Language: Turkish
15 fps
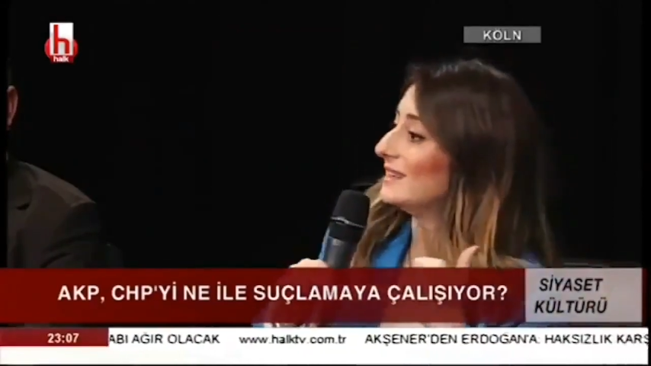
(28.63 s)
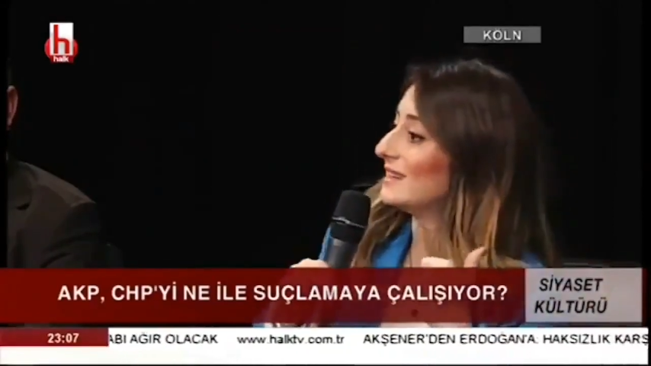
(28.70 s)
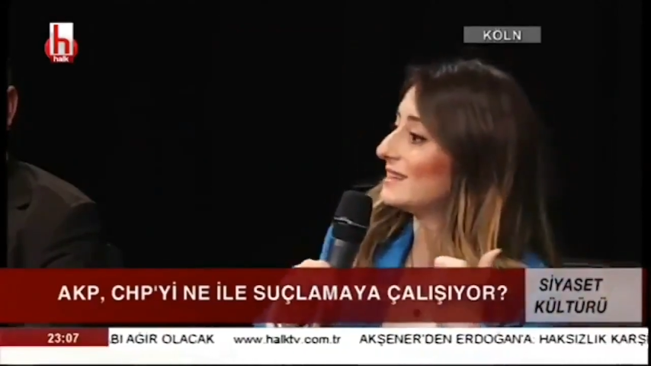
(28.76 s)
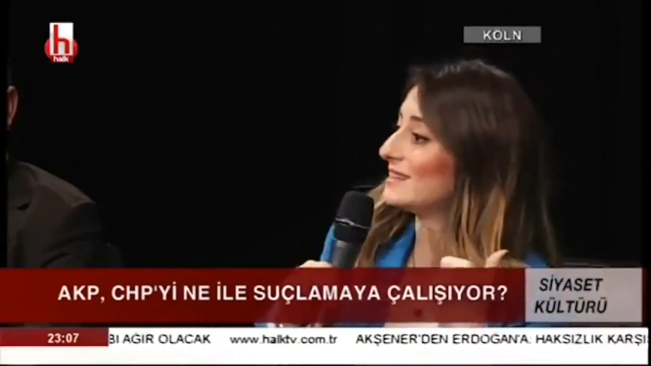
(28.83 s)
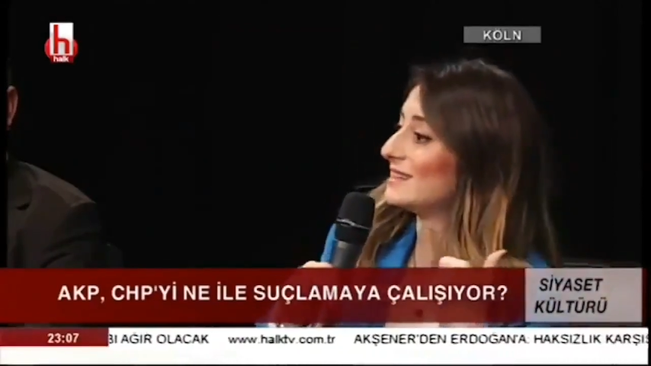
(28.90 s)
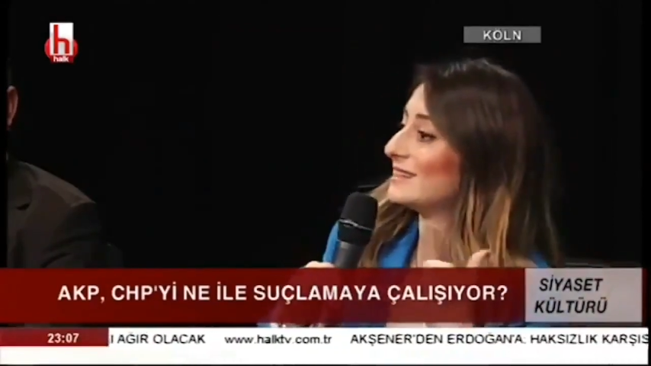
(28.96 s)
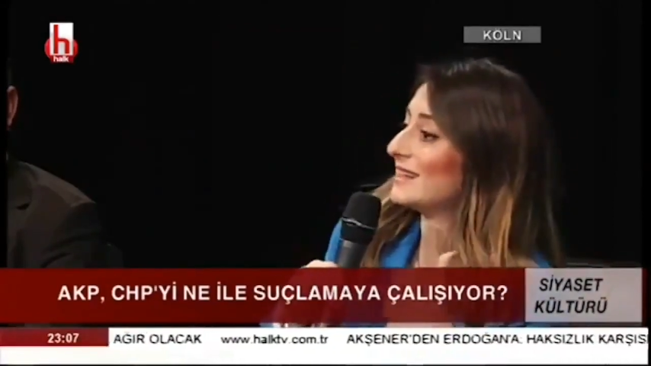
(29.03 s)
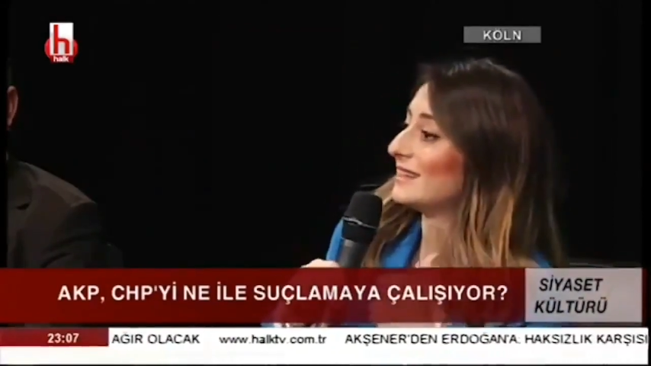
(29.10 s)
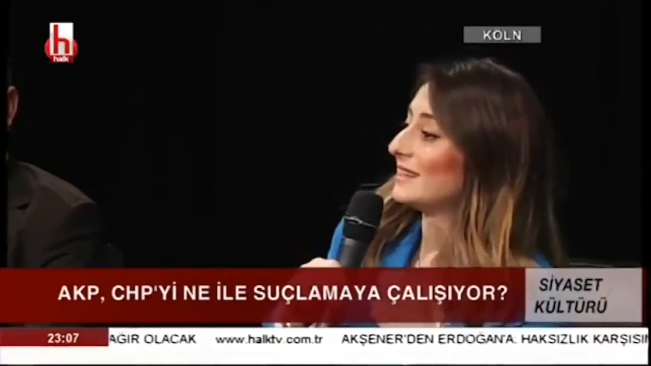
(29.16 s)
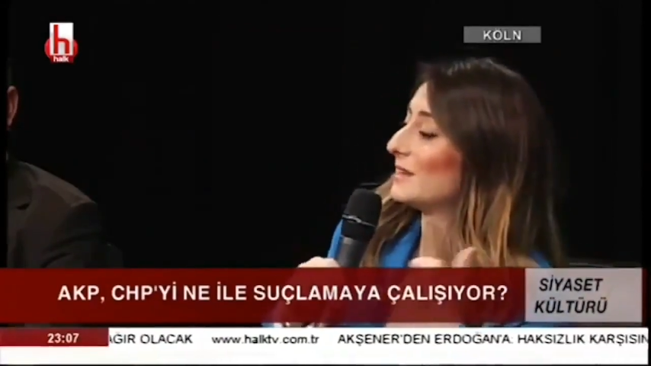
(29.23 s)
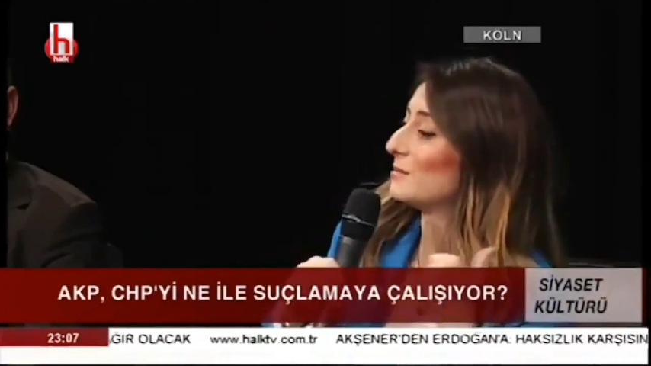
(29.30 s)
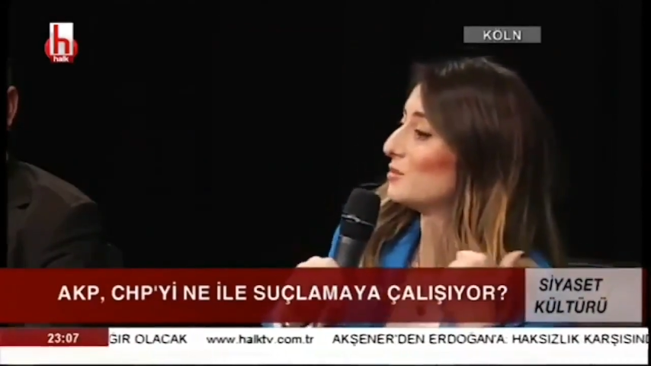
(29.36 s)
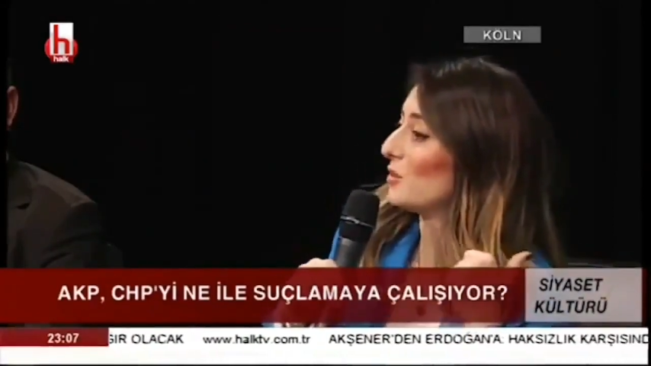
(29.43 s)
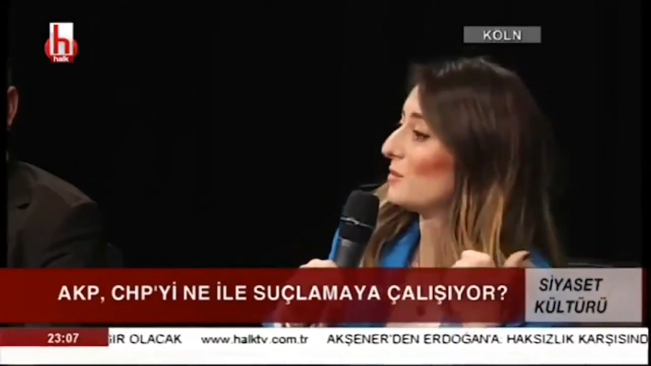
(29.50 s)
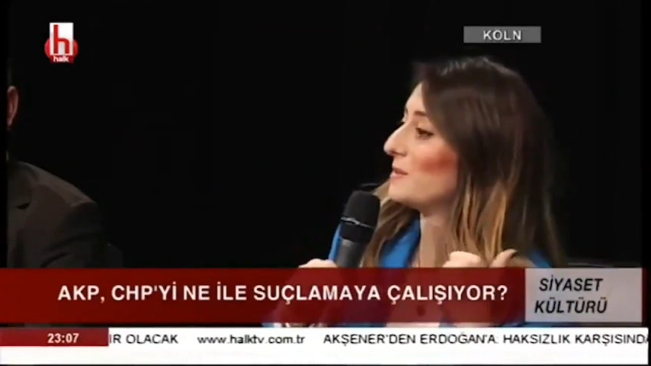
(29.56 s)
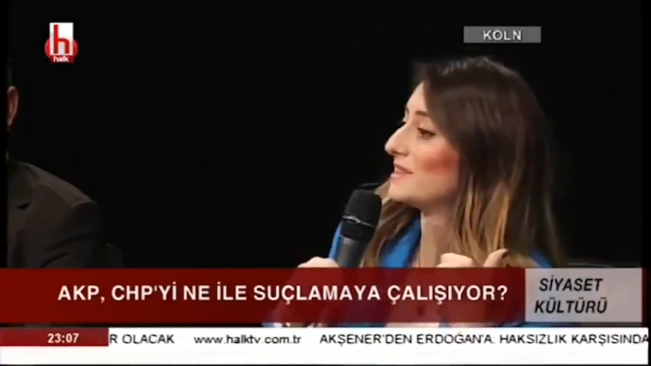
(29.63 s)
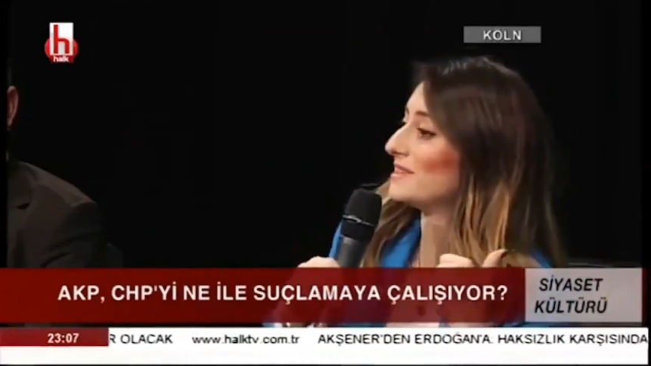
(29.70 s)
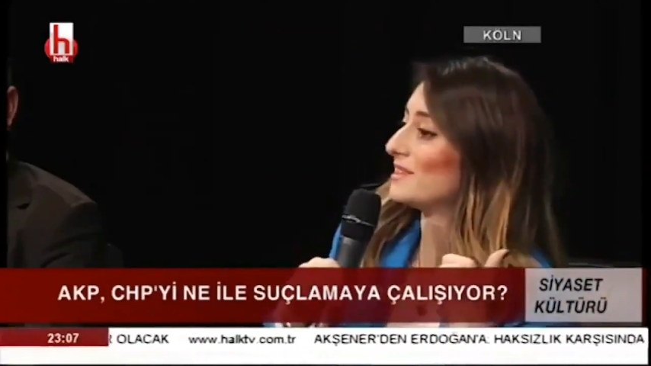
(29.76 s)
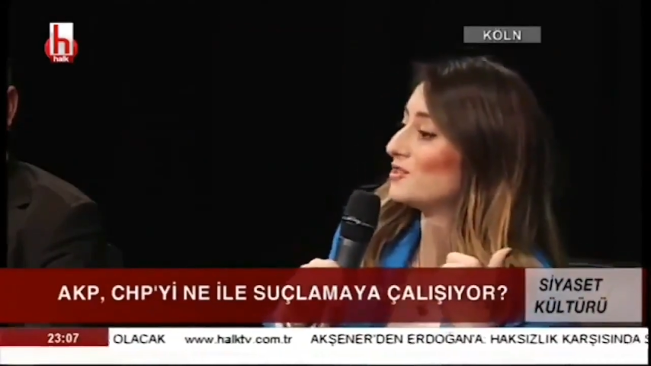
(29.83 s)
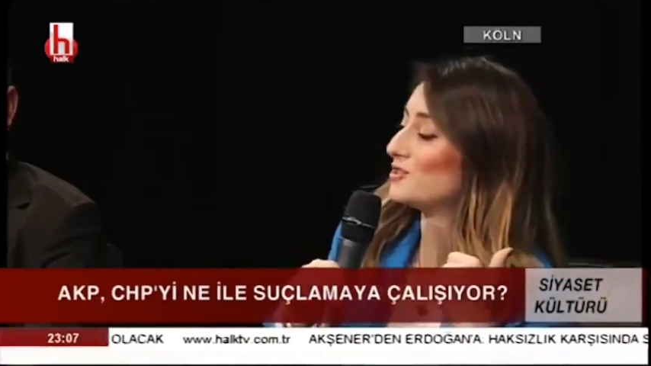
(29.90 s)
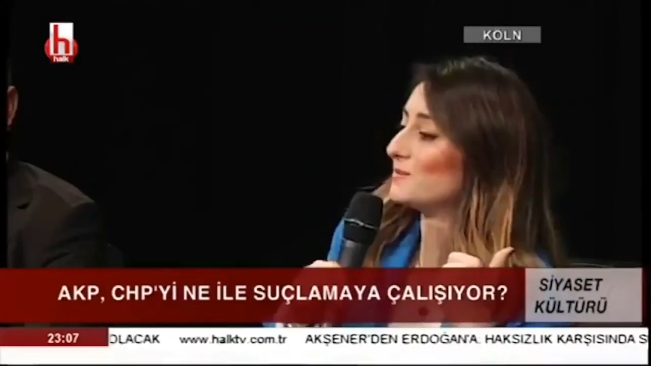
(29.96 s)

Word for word: 7 Haziran 2015